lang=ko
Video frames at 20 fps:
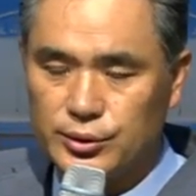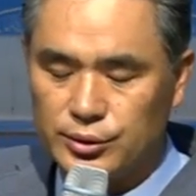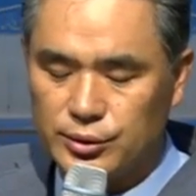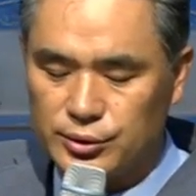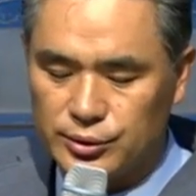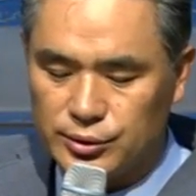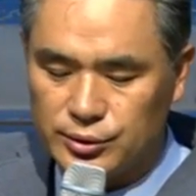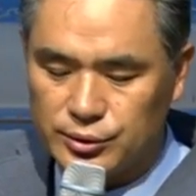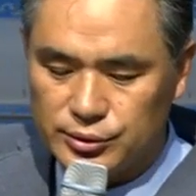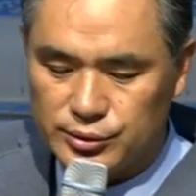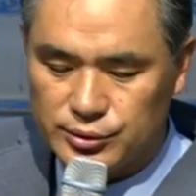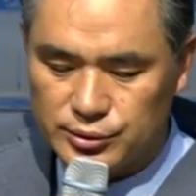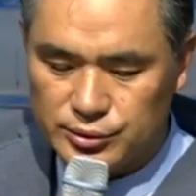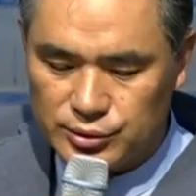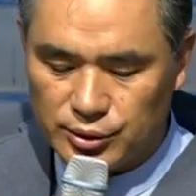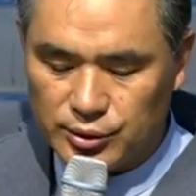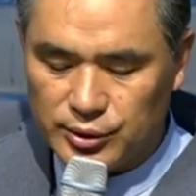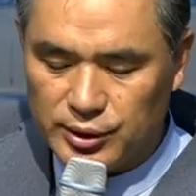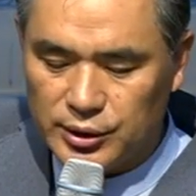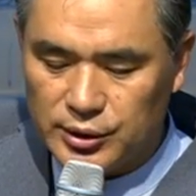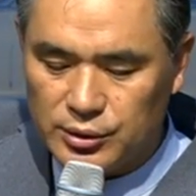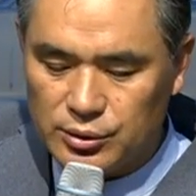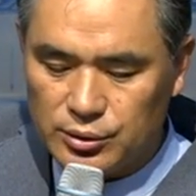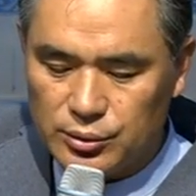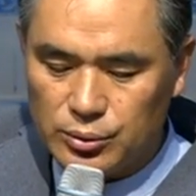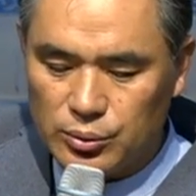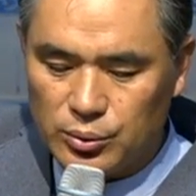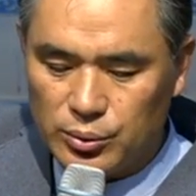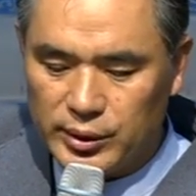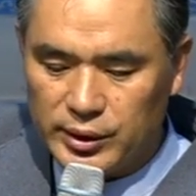어, 전에
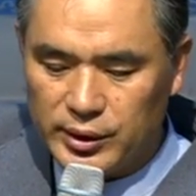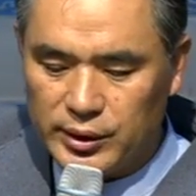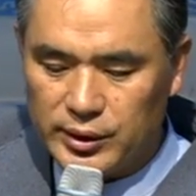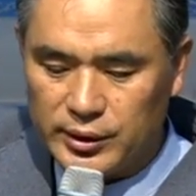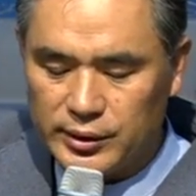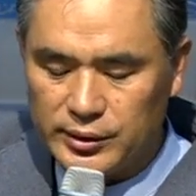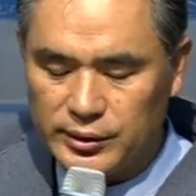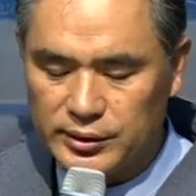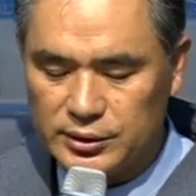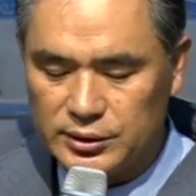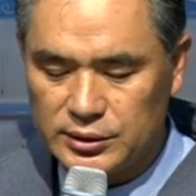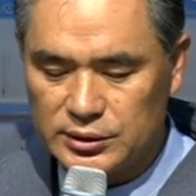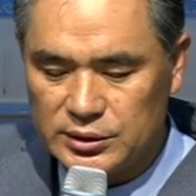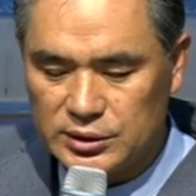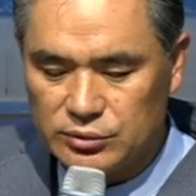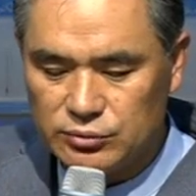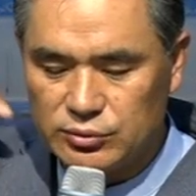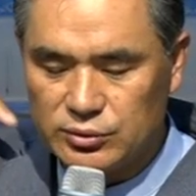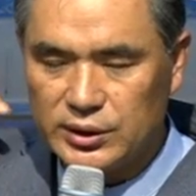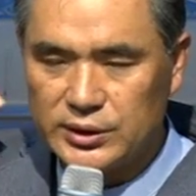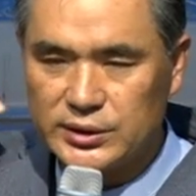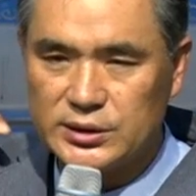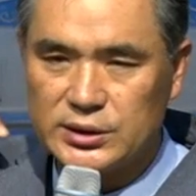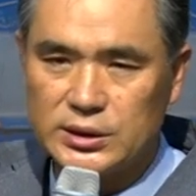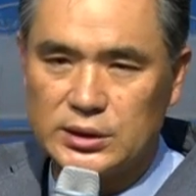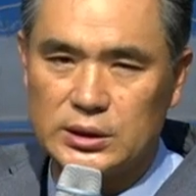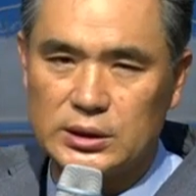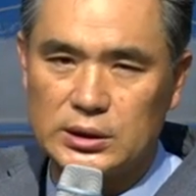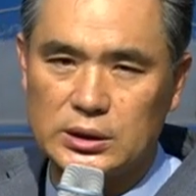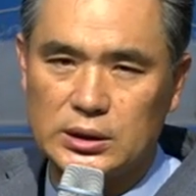있던 교회에
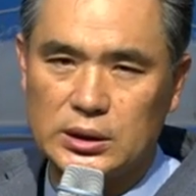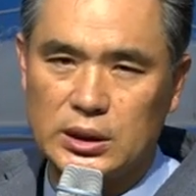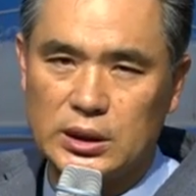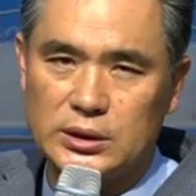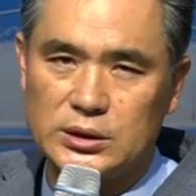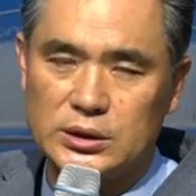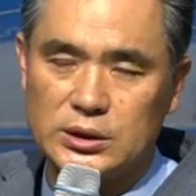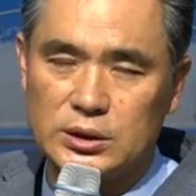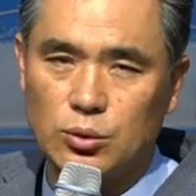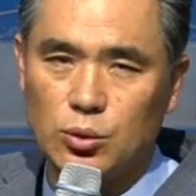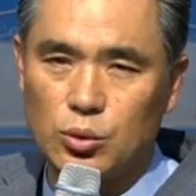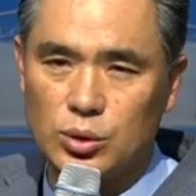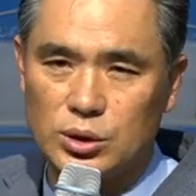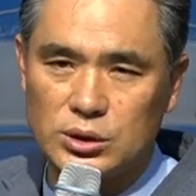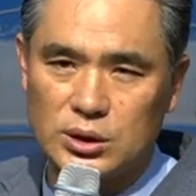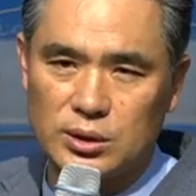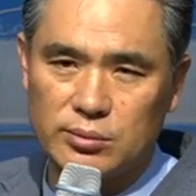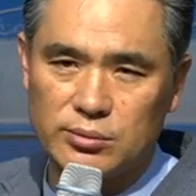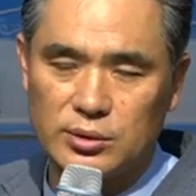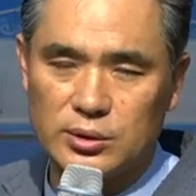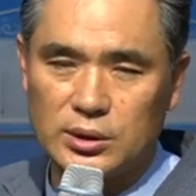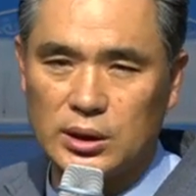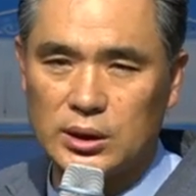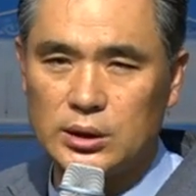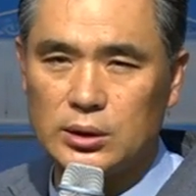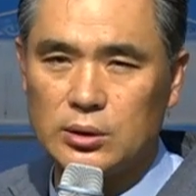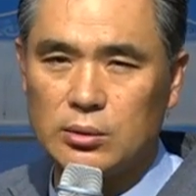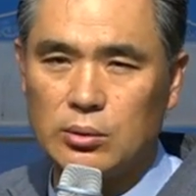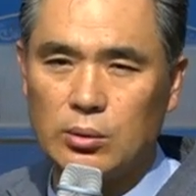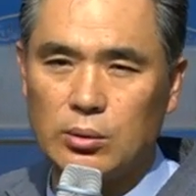친구같이 같이 고기 잡으러
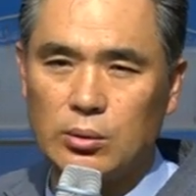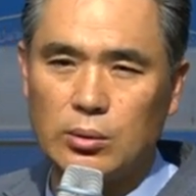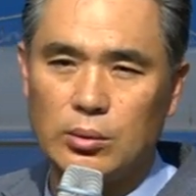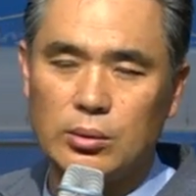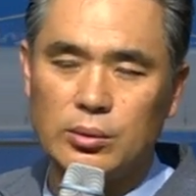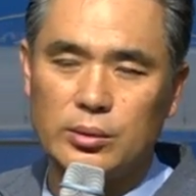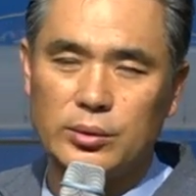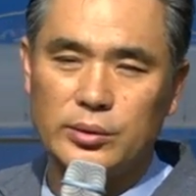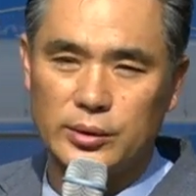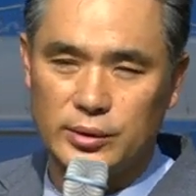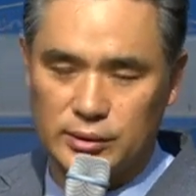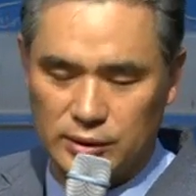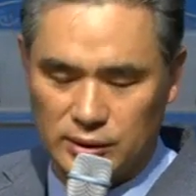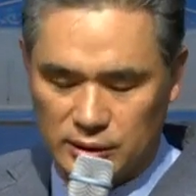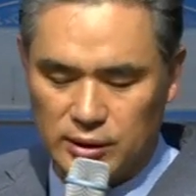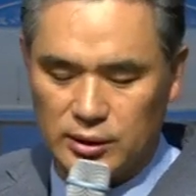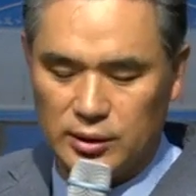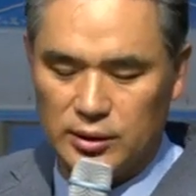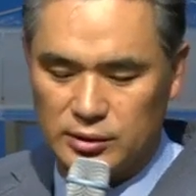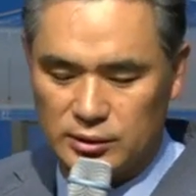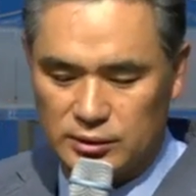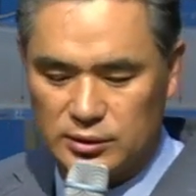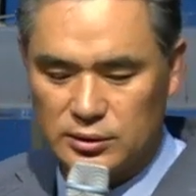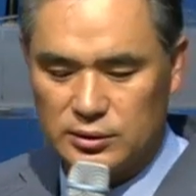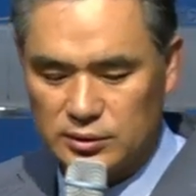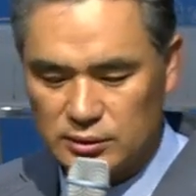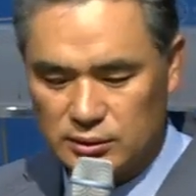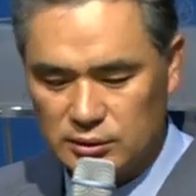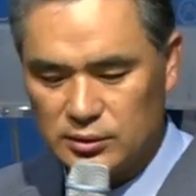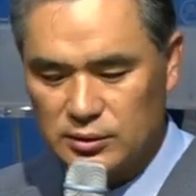다니고 예,
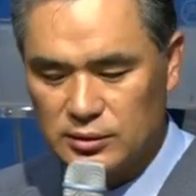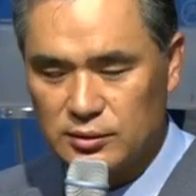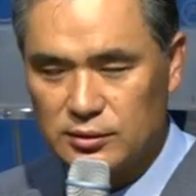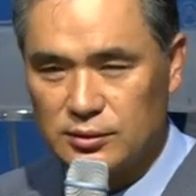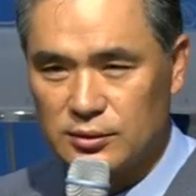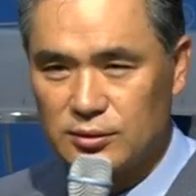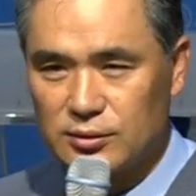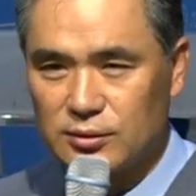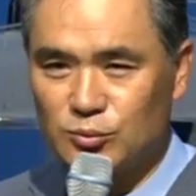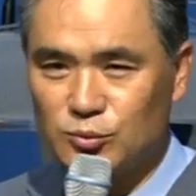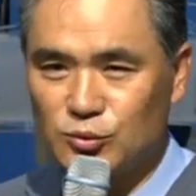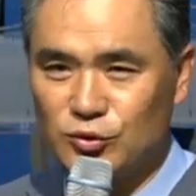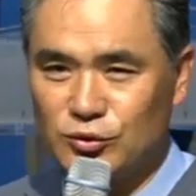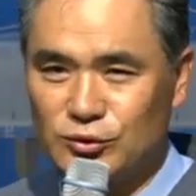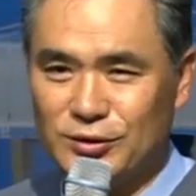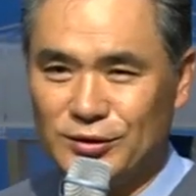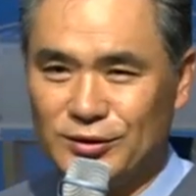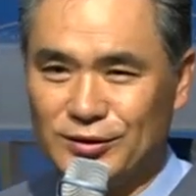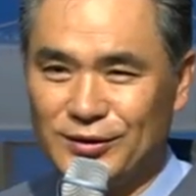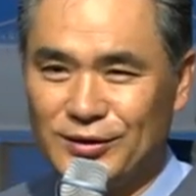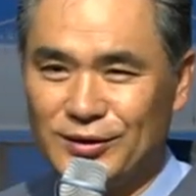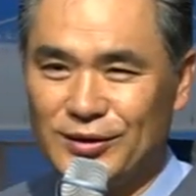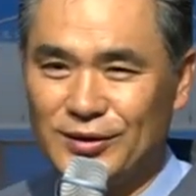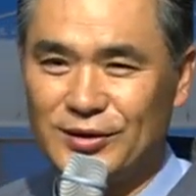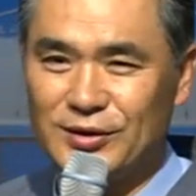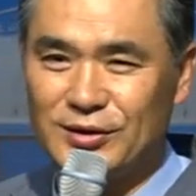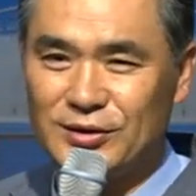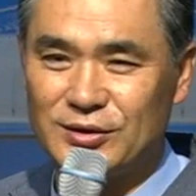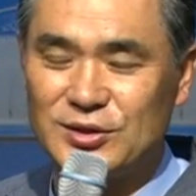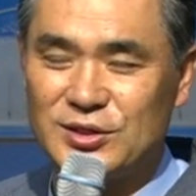그런 그런 분들
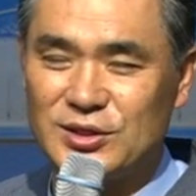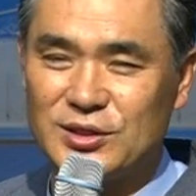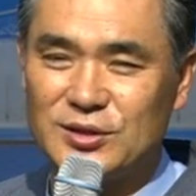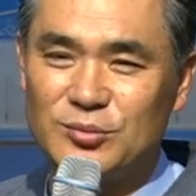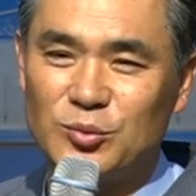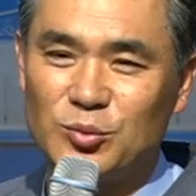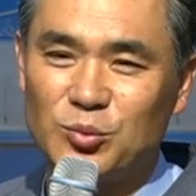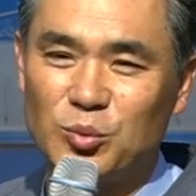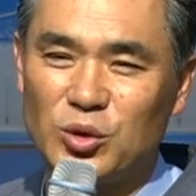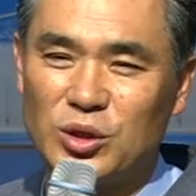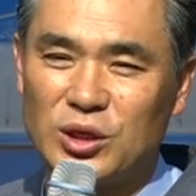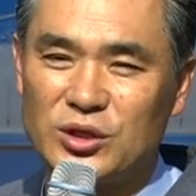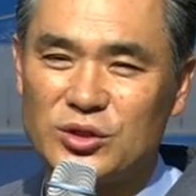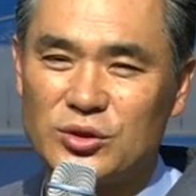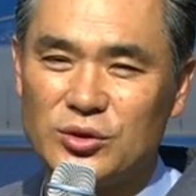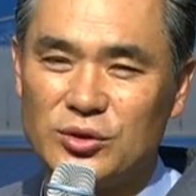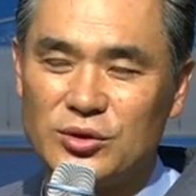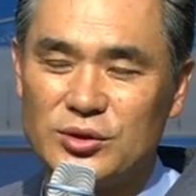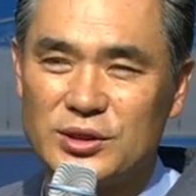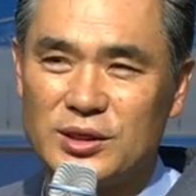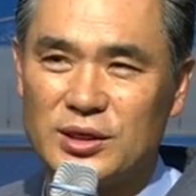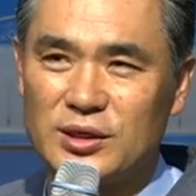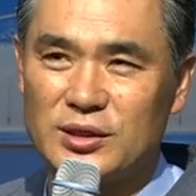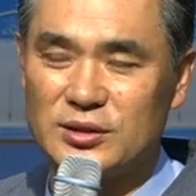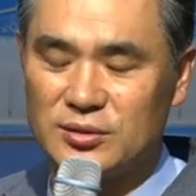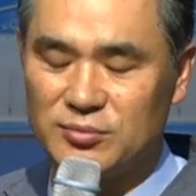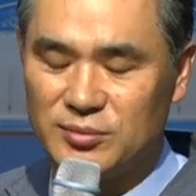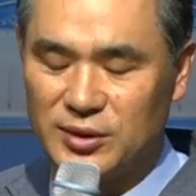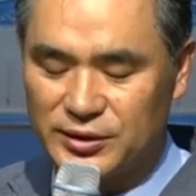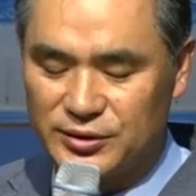지금은 못하죠 연세가
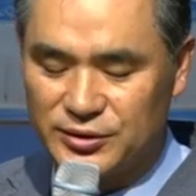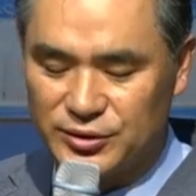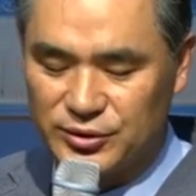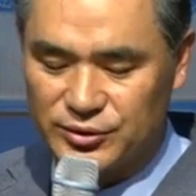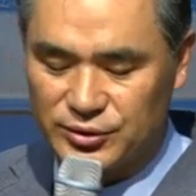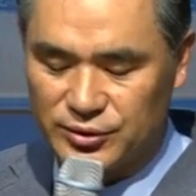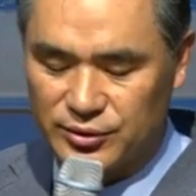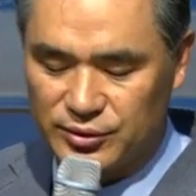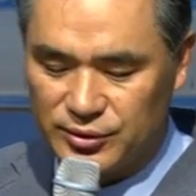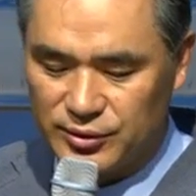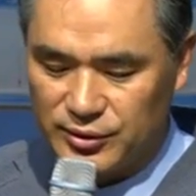이제 많으셔서